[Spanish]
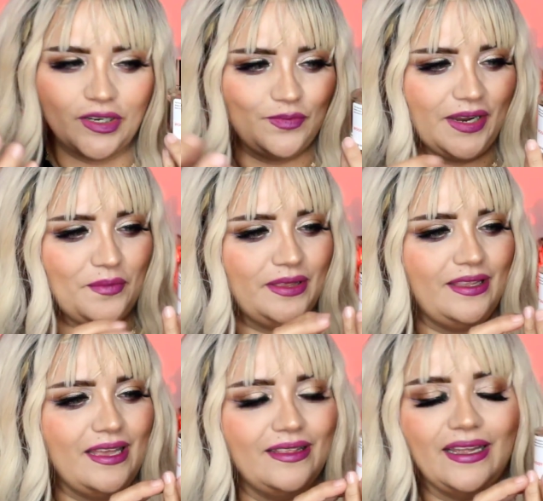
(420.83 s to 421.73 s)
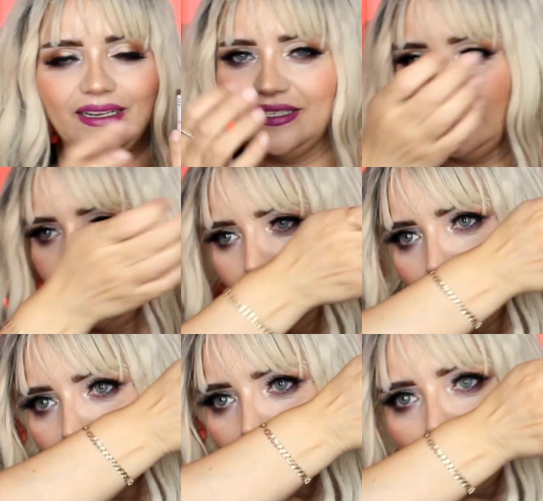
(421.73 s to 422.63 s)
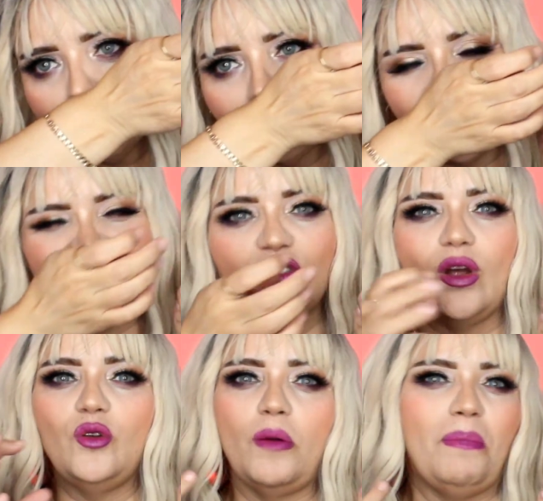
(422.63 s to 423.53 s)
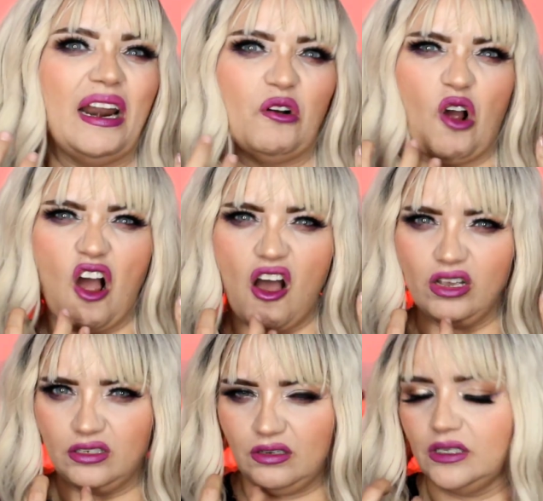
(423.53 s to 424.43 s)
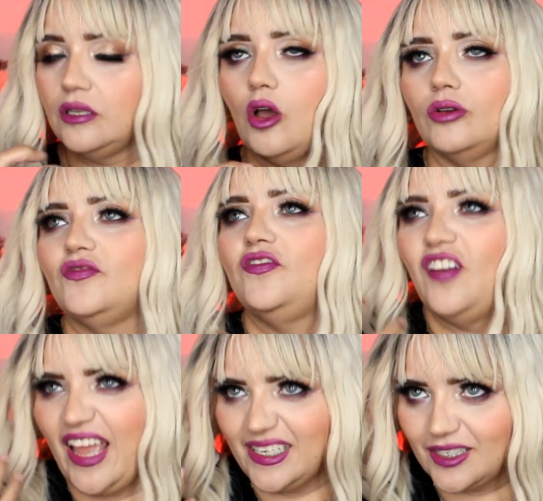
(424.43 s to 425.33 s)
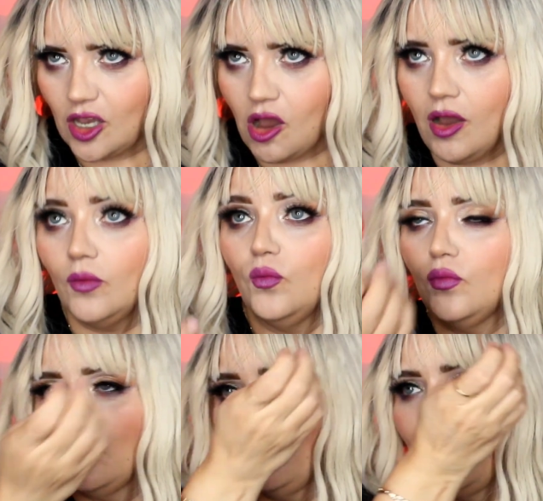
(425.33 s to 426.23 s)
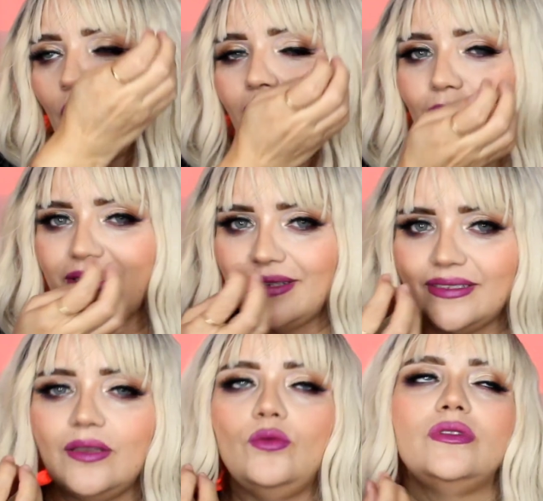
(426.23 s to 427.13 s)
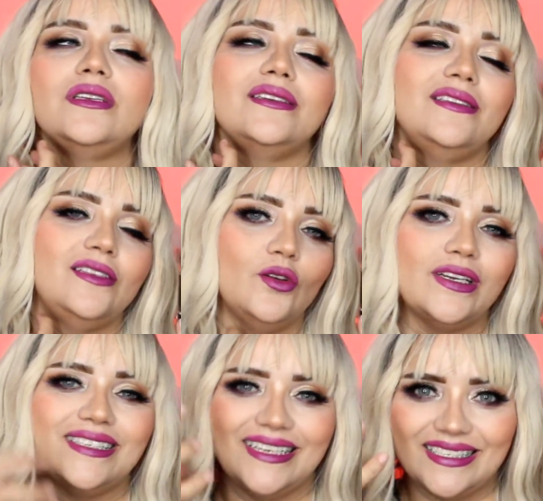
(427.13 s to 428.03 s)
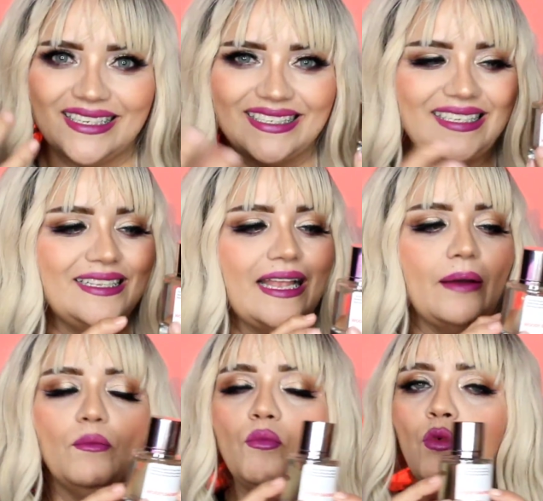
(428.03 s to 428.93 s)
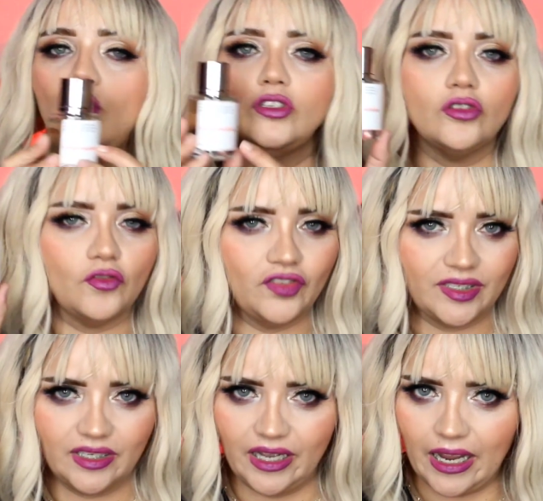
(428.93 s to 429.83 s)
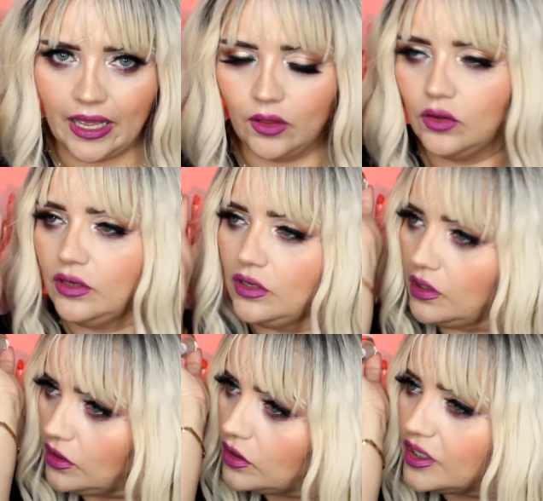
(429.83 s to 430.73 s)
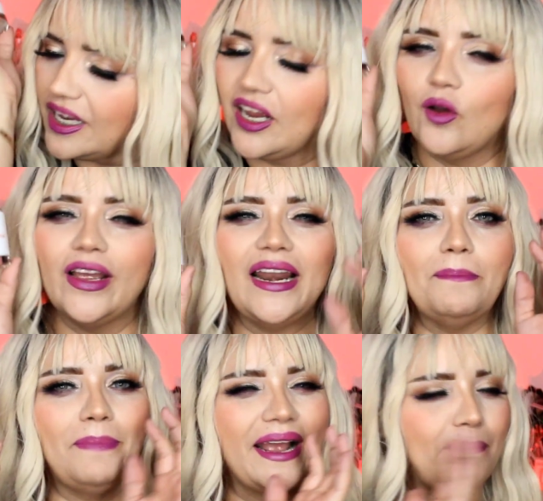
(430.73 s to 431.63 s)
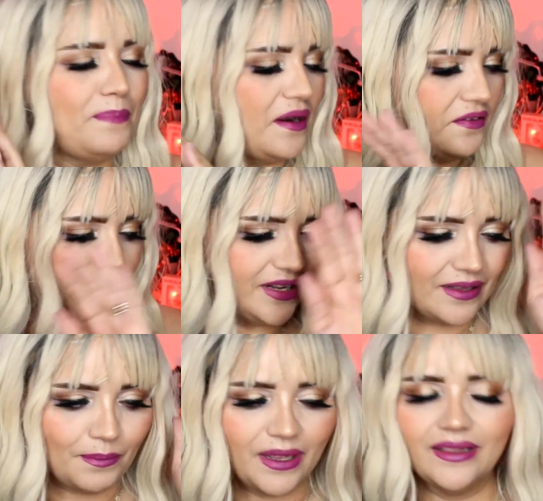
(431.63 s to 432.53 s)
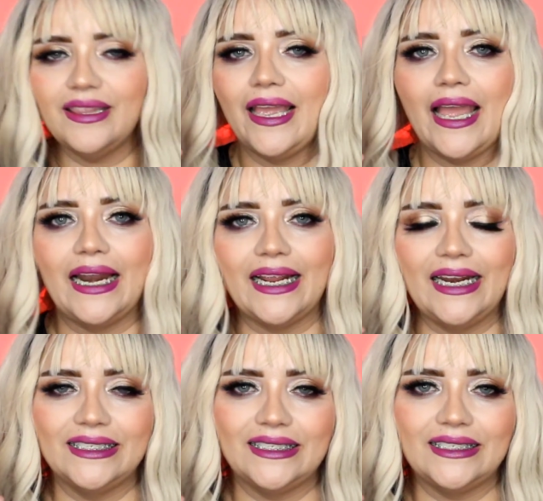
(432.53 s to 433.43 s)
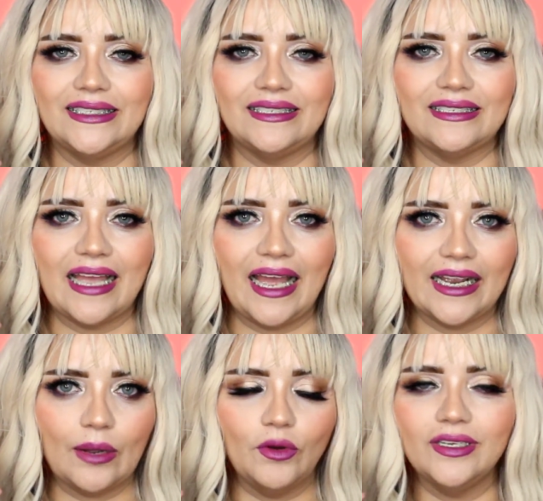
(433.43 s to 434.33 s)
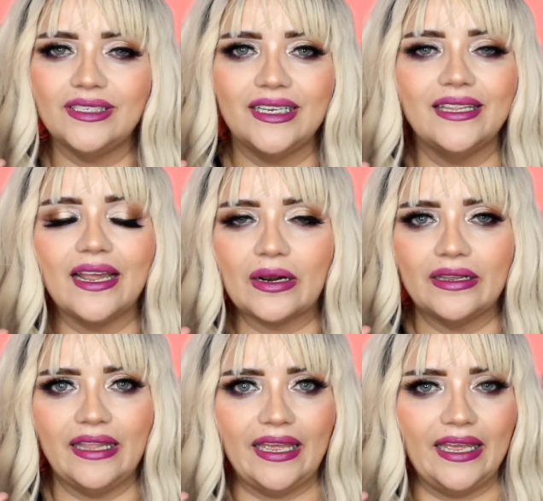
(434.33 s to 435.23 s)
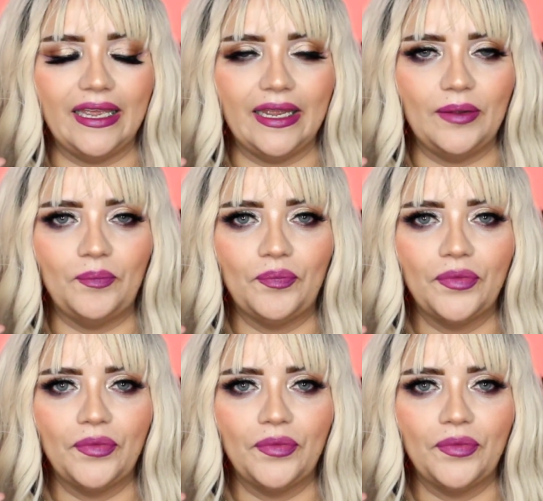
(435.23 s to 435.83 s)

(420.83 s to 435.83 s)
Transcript: pues, para que me entiendan así. Sensual, no empalagoso, así, no, fresco, pero a la vez ese dulcecito que se necesita, muy sofisticado, creo que le pega perfectamente al que les acabo de decir de, de